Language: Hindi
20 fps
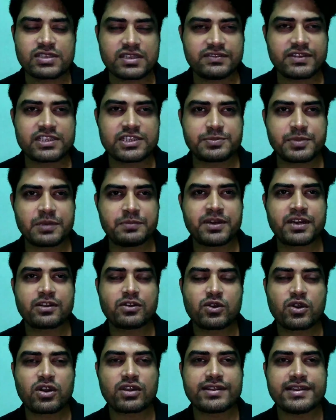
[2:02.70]
स्टीवन स्पीलबर्ग को
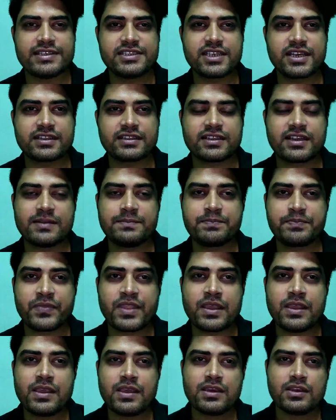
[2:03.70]
कौन नहीं जानता
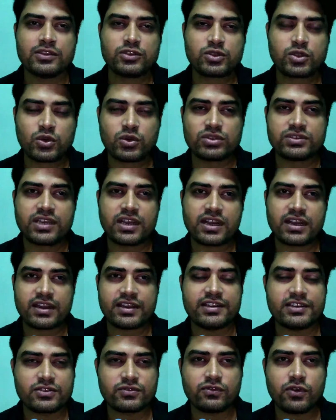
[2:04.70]
तो द
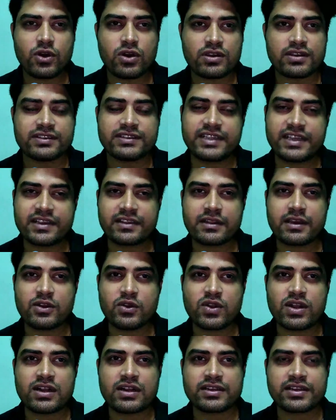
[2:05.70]
करंट वॉर देखना
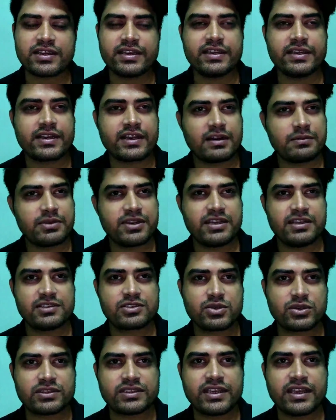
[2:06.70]
होगा कि कब रिलीज़
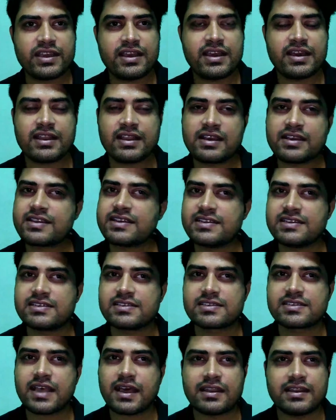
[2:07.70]
होती है हालांकि इस
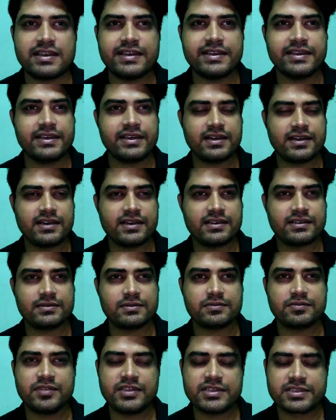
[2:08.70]
साल ही
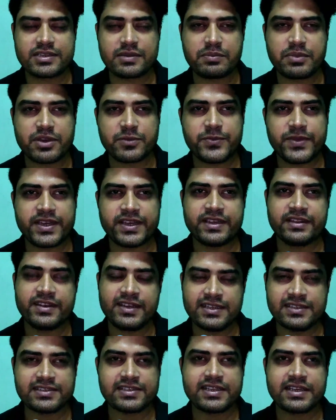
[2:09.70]
दिसंबर में
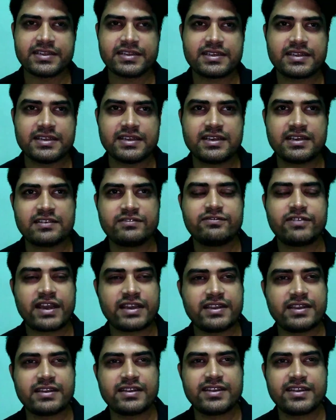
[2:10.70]
रिलीज डेट
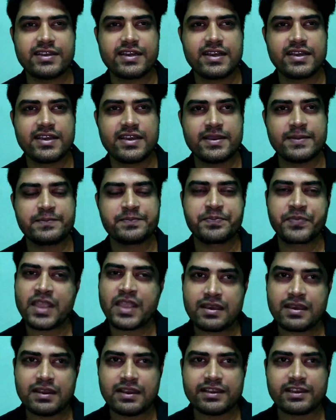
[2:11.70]
फाइनल की गई है
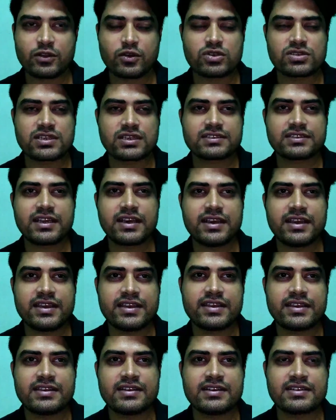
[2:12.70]
लेकिन हो सकता है
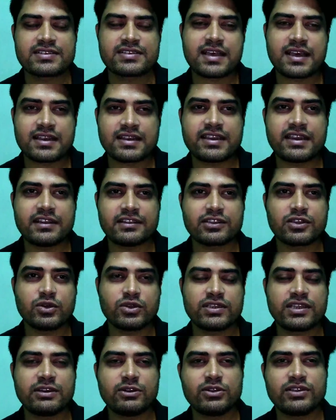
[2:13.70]
कि साल के अंत
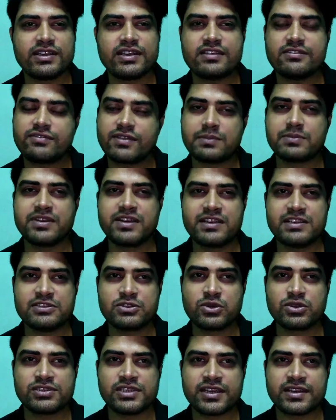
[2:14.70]
होते होते ये फिल्म रिलीज़
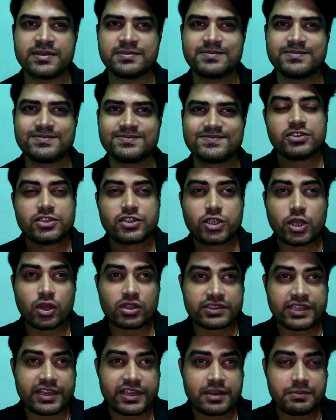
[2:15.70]
हो जाए
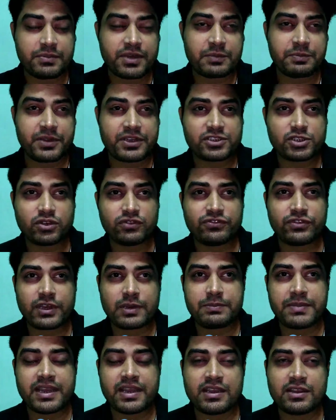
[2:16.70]
चौथे नंबर पर जो
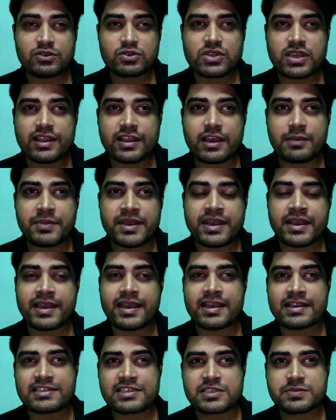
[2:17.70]
फिल्म है उसका नाम है
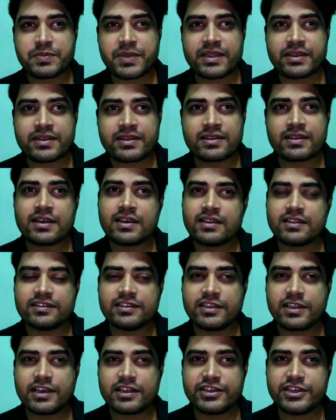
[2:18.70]
एक्समैन
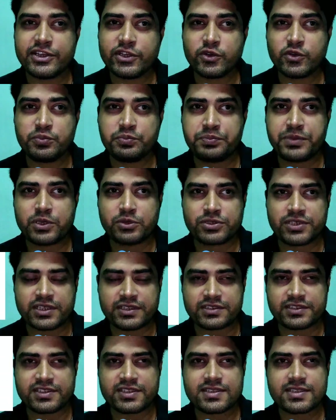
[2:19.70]
द न्यू
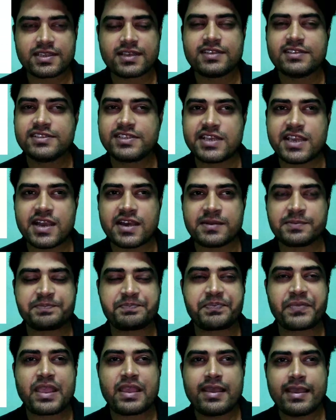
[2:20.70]
म्यूटेंट्स जी हाँ
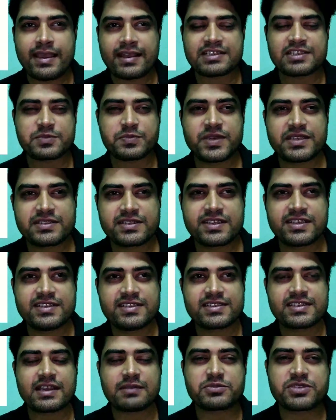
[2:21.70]
एक्समैन
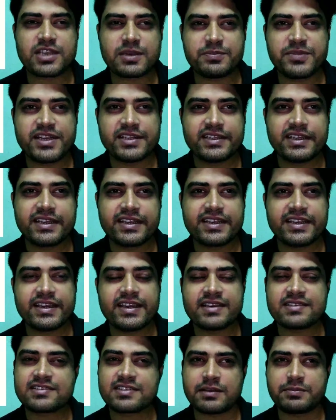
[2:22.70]
सीरीज हम सब ने देखी
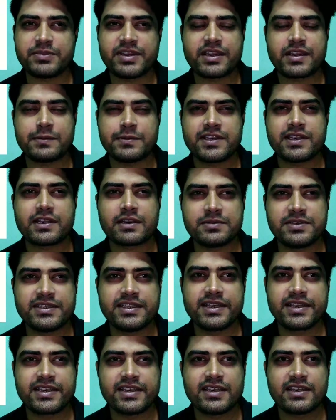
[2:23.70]
है सब ने कभी ना कभी
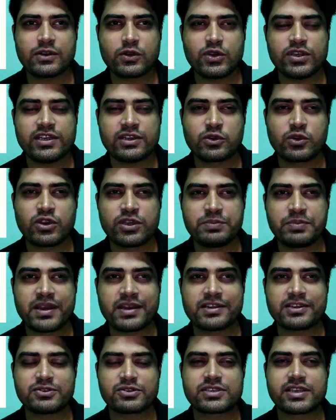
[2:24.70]
देखी है कोई ना कोई
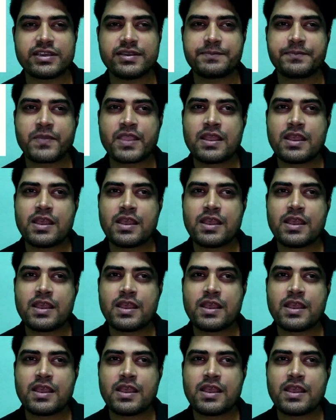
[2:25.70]
पार्ट उसकी